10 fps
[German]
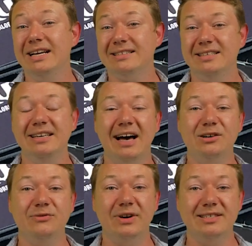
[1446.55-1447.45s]
sichere Art
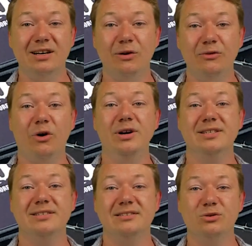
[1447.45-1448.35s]
und Weise darauf freuen,
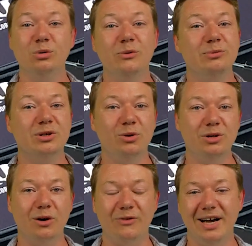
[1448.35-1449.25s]
dass es in Zukunft mit Kult
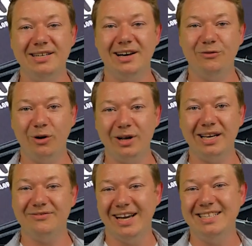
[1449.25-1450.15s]
auch weiter
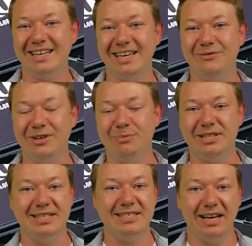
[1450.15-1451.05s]
erfolgreich weitergehen wird mit
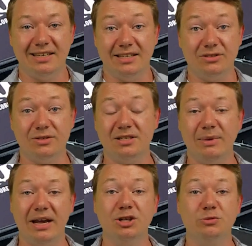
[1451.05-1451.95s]
den Sachen, die ihr sonst im
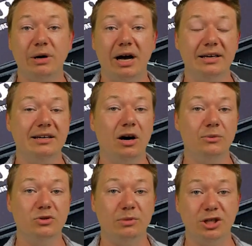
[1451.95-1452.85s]
englischsprachigen Raum
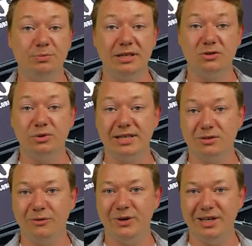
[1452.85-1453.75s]
zum Beispiel dazu jetzt
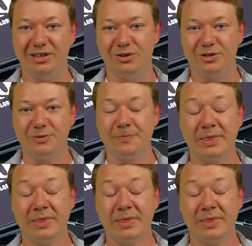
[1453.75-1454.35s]
noch finden könnt.